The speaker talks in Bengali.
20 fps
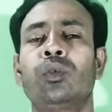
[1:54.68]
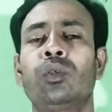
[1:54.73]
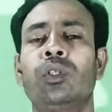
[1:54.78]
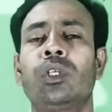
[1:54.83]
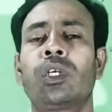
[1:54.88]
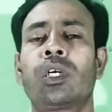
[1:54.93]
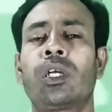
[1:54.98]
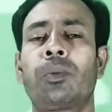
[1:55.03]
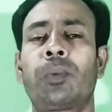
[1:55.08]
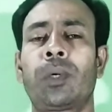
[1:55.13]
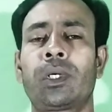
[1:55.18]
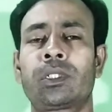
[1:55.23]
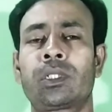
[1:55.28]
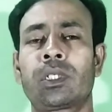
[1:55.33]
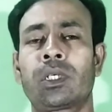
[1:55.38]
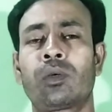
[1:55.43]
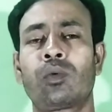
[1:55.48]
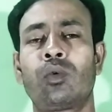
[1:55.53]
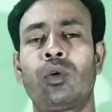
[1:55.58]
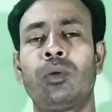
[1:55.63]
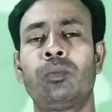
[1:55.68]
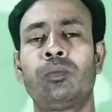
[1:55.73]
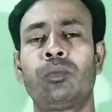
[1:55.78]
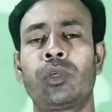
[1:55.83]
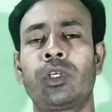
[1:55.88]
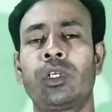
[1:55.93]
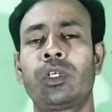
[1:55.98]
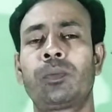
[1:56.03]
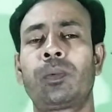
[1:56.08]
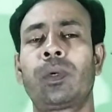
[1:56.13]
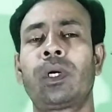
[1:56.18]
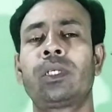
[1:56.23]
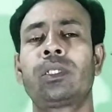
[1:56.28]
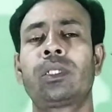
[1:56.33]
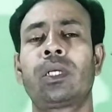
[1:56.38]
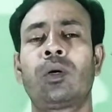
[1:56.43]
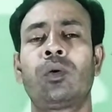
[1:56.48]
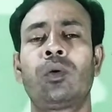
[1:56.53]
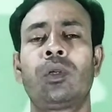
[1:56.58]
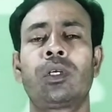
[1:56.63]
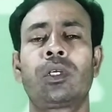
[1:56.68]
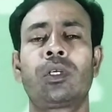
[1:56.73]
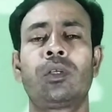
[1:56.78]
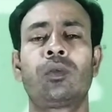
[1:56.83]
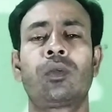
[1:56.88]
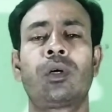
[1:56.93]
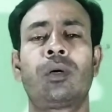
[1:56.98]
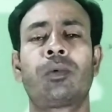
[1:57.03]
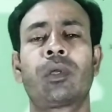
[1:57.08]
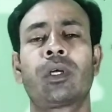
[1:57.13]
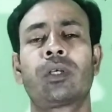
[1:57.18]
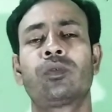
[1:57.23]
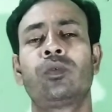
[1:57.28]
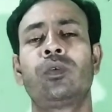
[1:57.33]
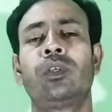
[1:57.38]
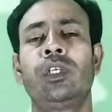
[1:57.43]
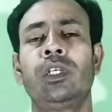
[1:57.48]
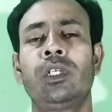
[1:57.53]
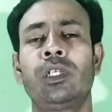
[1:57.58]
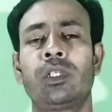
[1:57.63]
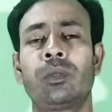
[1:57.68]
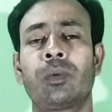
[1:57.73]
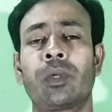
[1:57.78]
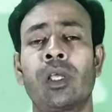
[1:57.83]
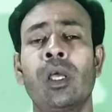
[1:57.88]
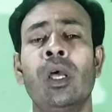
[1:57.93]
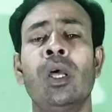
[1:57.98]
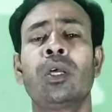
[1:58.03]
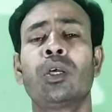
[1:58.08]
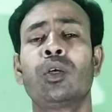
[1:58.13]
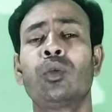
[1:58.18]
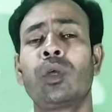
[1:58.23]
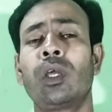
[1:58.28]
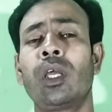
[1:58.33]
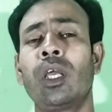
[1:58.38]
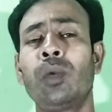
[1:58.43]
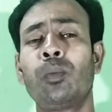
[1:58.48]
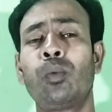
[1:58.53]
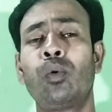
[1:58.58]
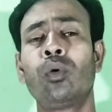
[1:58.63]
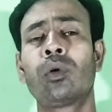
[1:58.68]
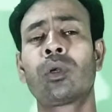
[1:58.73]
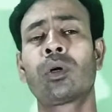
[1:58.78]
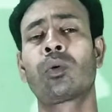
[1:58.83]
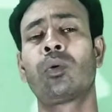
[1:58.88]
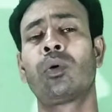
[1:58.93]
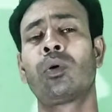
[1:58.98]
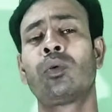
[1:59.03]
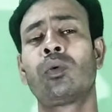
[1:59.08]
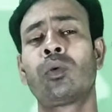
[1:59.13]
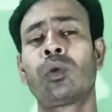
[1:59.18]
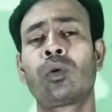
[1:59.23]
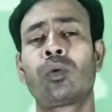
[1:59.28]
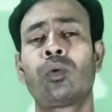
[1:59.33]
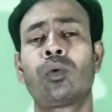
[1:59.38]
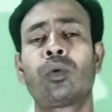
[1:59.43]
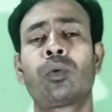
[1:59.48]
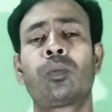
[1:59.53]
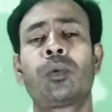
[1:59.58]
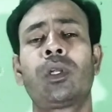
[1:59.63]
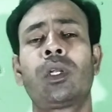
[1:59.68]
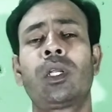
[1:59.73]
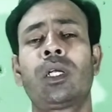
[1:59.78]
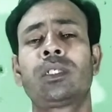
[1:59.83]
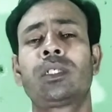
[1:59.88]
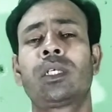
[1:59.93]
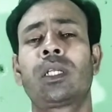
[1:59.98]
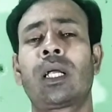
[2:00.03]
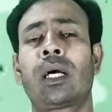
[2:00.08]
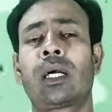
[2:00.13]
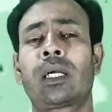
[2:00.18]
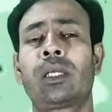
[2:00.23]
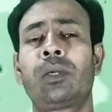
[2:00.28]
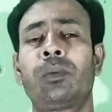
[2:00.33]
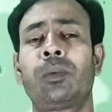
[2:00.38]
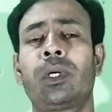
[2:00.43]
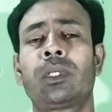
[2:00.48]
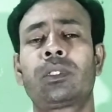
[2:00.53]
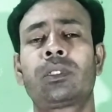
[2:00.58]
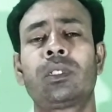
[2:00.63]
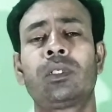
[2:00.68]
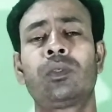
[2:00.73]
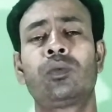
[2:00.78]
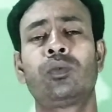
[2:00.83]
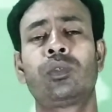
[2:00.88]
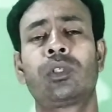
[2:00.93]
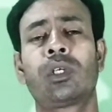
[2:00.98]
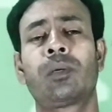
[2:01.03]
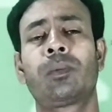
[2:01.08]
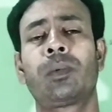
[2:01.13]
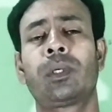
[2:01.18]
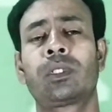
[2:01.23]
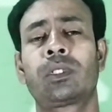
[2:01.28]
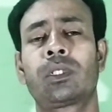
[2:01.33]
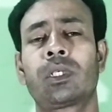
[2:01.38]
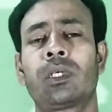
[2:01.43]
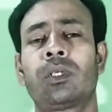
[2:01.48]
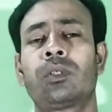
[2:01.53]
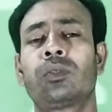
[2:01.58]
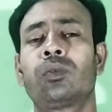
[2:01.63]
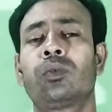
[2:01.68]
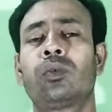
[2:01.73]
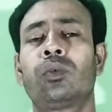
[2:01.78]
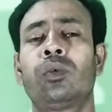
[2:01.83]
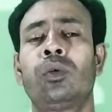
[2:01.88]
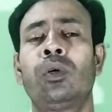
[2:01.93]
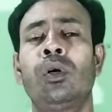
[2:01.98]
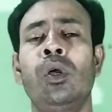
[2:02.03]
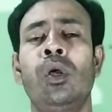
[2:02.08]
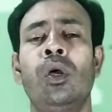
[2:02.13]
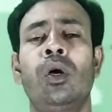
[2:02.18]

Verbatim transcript: যদি এখানে পাঁচ টাকা কম রেট পাই তাহলে কিন্তু আমরা একদম নিয়ে নিতে পারি কিন্তু এই ভুলটা কখনোই করবেন না যে রাখি বাচ্চা দু টাকা পাঁচ টাকার জন্য